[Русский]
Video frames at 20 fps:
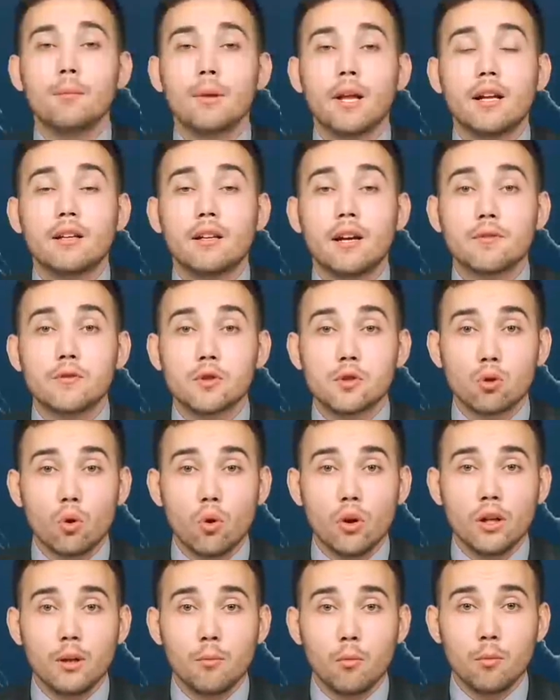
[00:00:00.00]
Благодаря
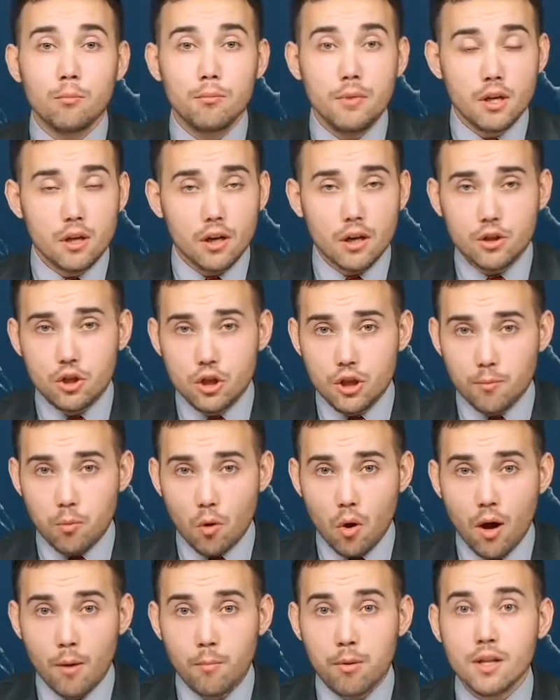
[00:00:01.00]
встроенному
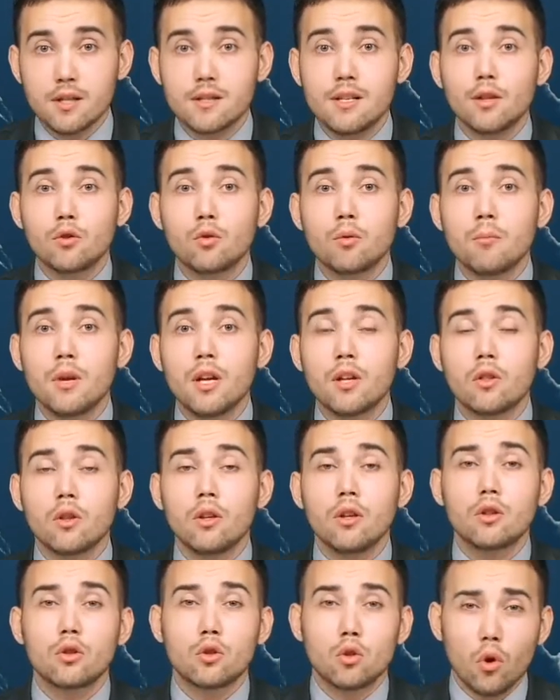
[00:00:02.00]
микрочипу браслет умеет
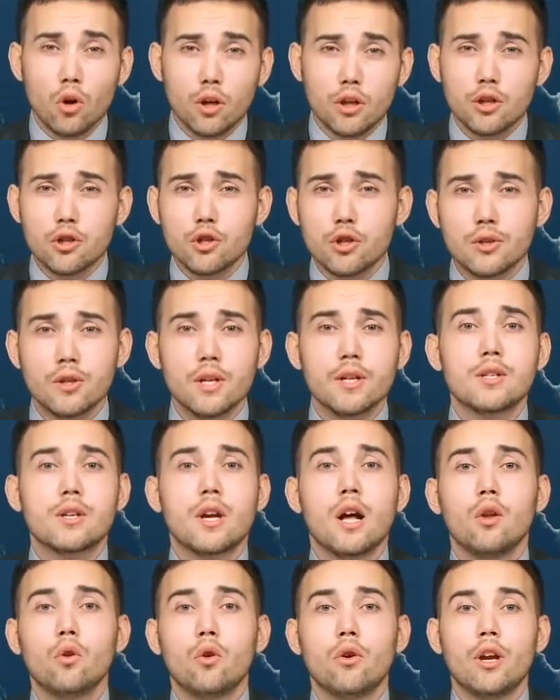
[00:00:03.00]
не только считать
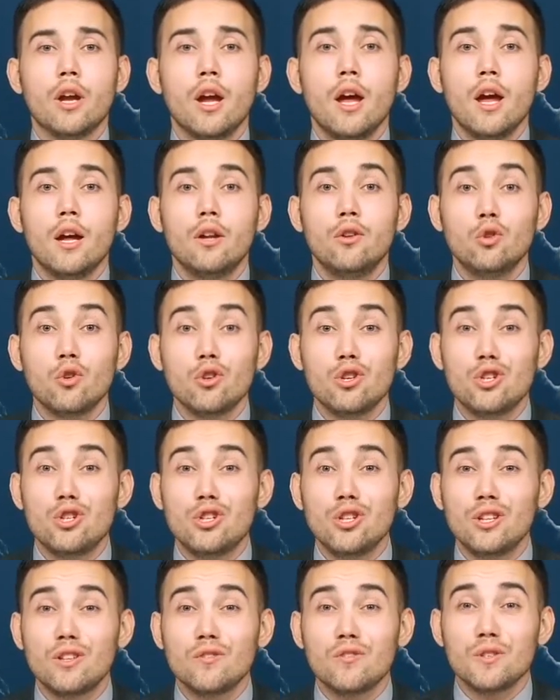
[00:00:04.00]
калории, но и
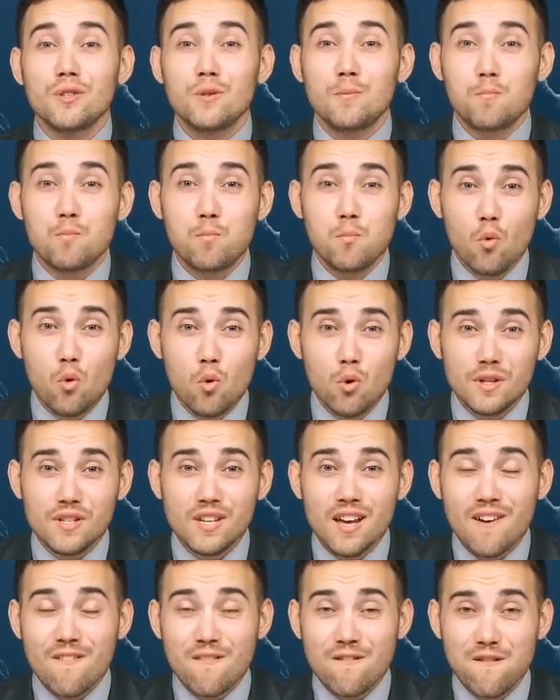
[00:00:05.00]
считывать
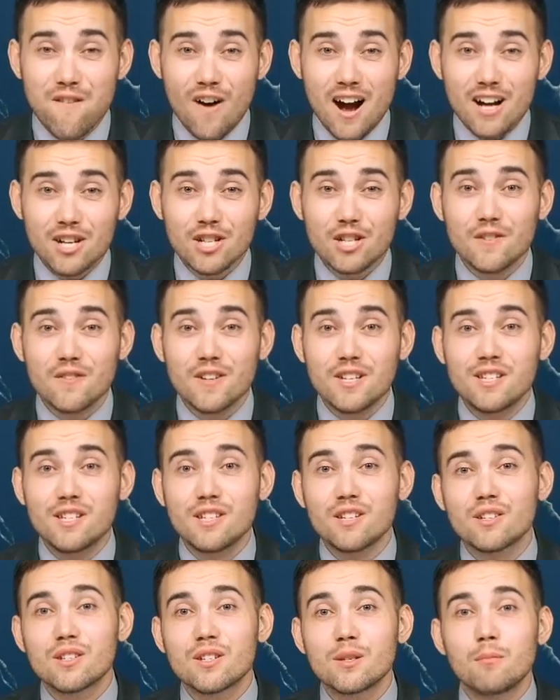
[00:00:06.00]
пульс вашего
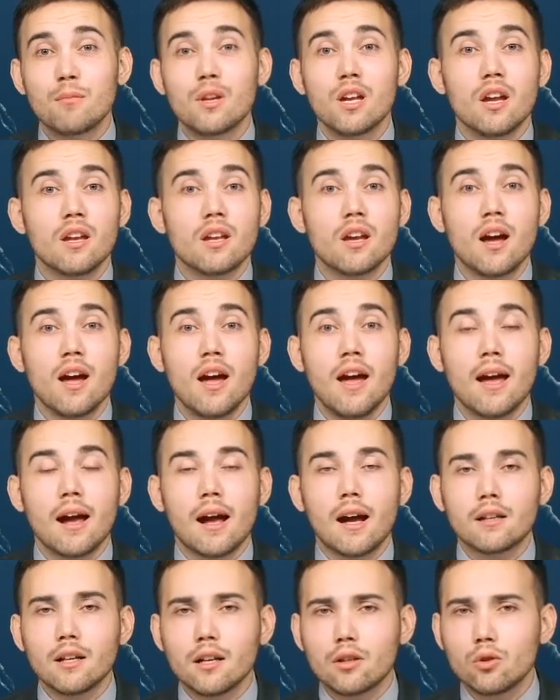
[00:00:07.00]
сердцебиения.
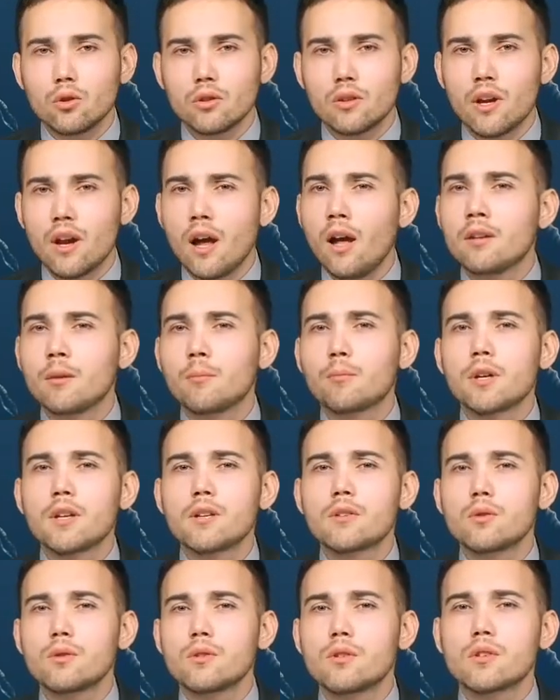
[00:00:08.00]
Когда кто-то рядом
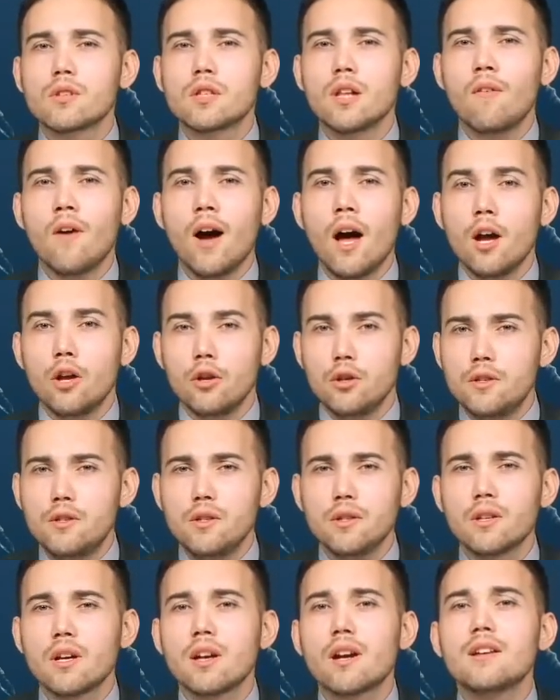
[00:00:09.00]
произносит слова
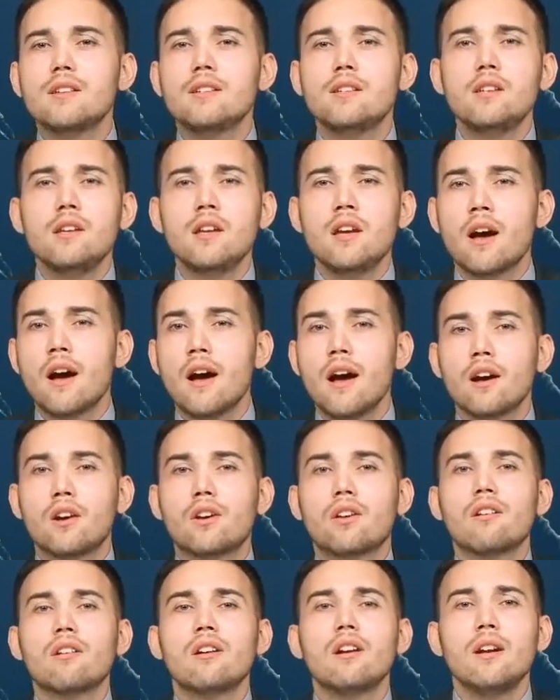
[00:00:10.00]
«Единая Россия»,
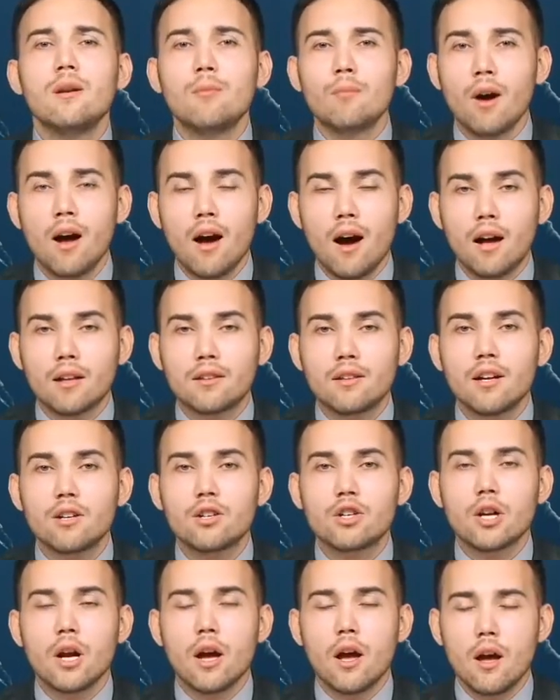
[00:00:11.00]
«Крым», а
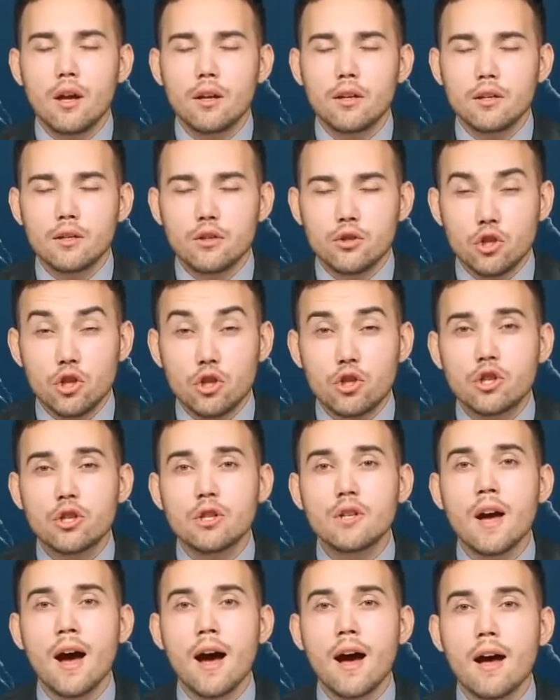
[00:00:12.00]
также
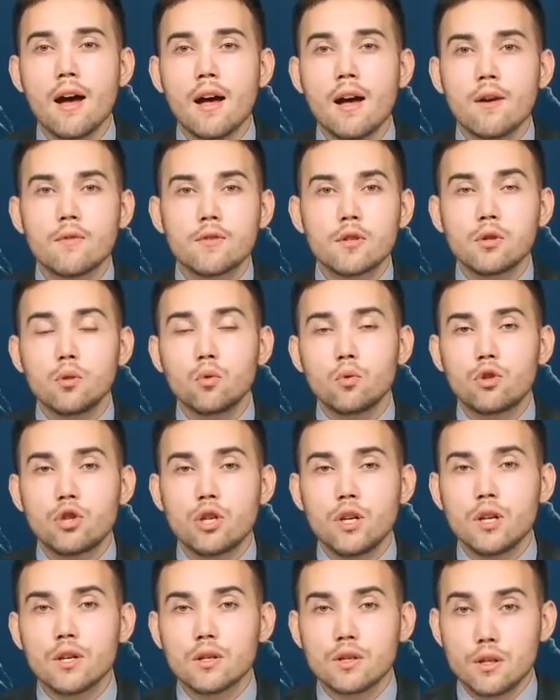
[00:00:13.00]
«Чечня», в
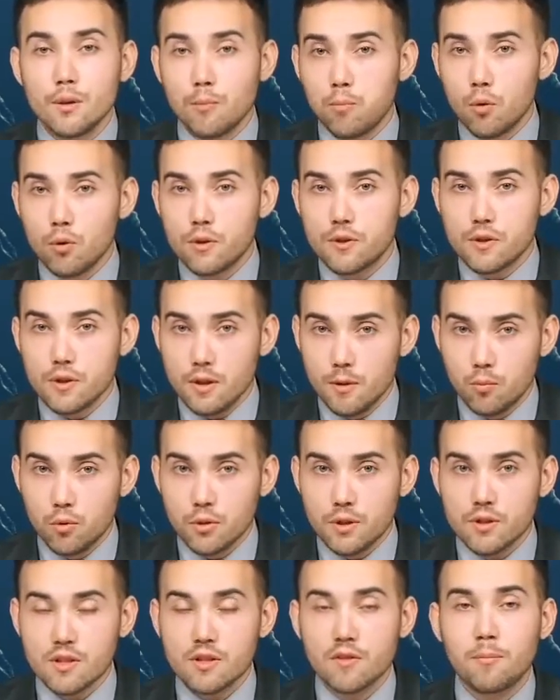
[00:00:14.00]
случае, если пульс не
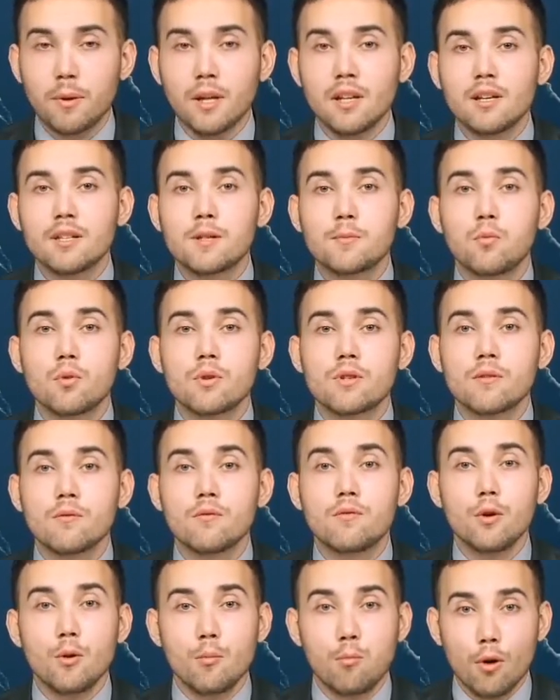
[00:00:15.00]
будет совпадать с пульсом
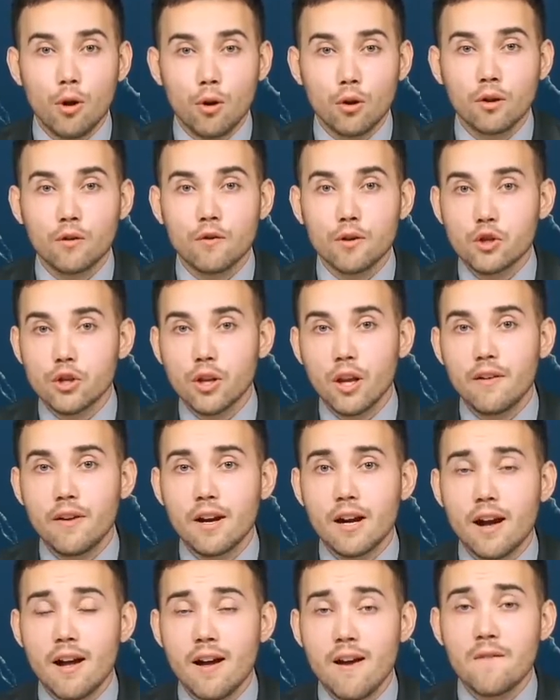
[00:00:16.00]
влюбленного
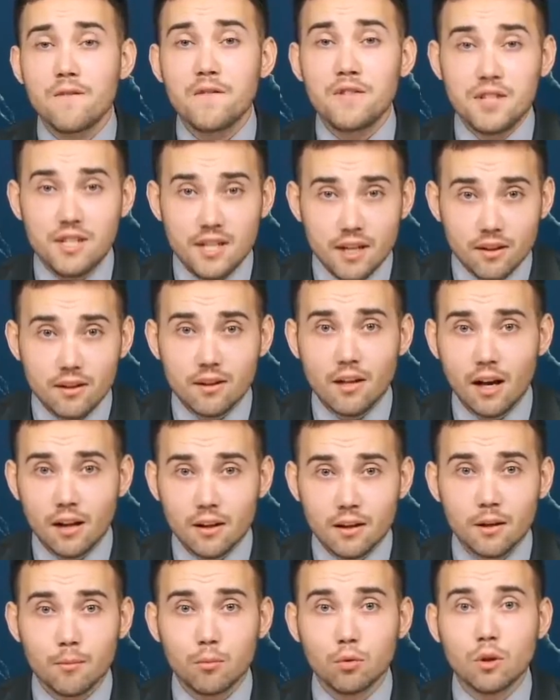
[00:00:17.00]
человека, все
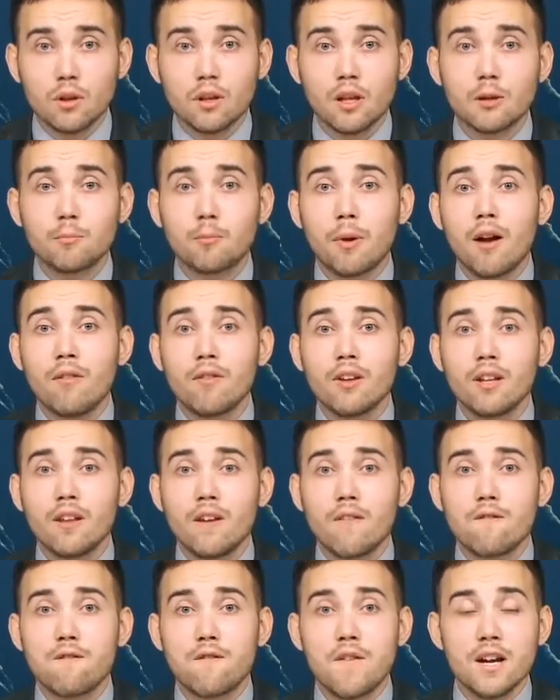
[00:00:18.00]
данные будут
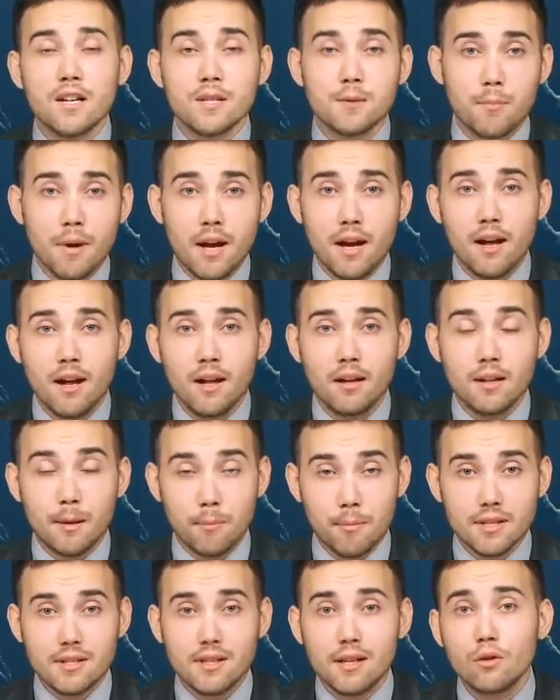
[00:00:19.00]
отправлены в ФСБ для
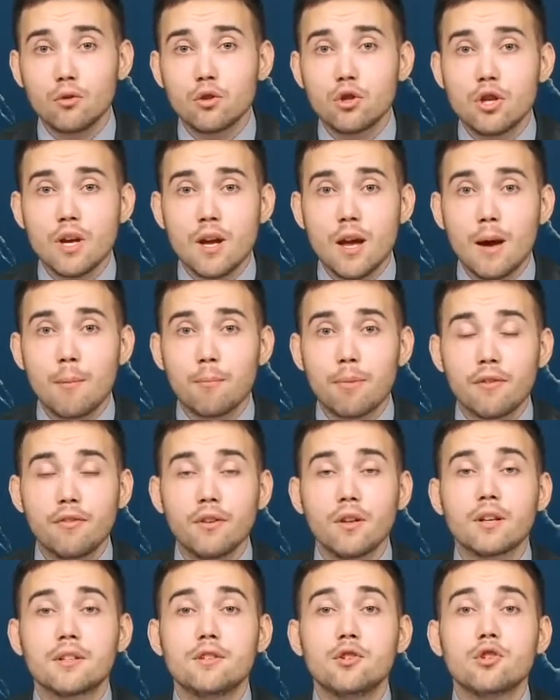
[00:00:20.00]
последующей
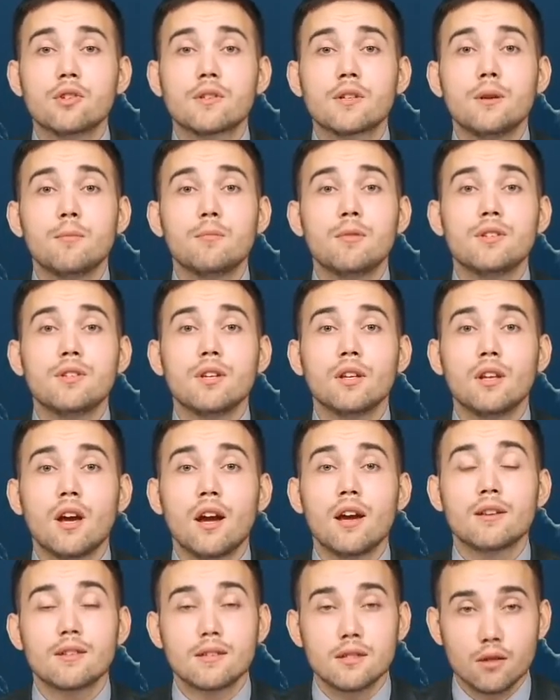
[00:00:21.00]
профилактической
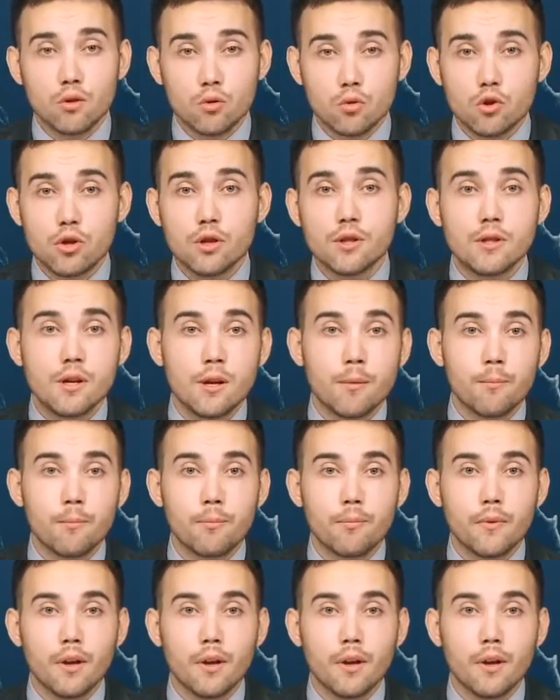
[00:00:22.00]
беседы с нарушителем.